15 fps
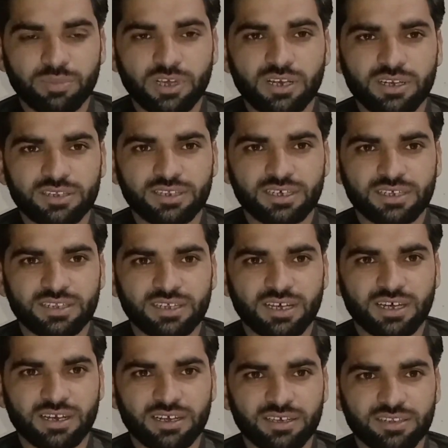पहले देखते
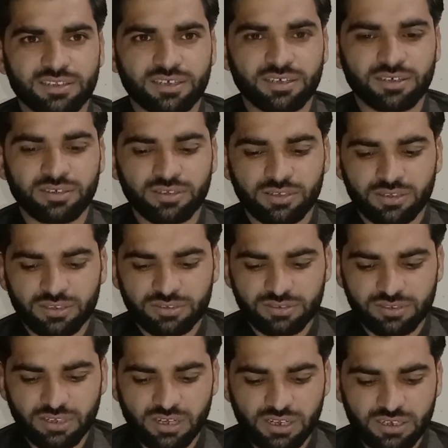आ रहे थे
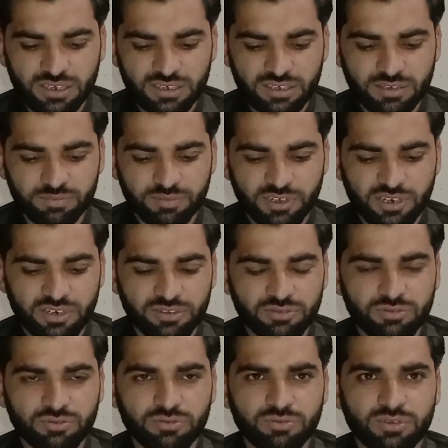श्रीलंका की पहली
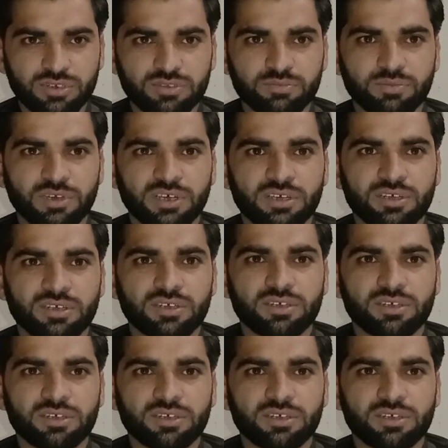दो ओवर्स में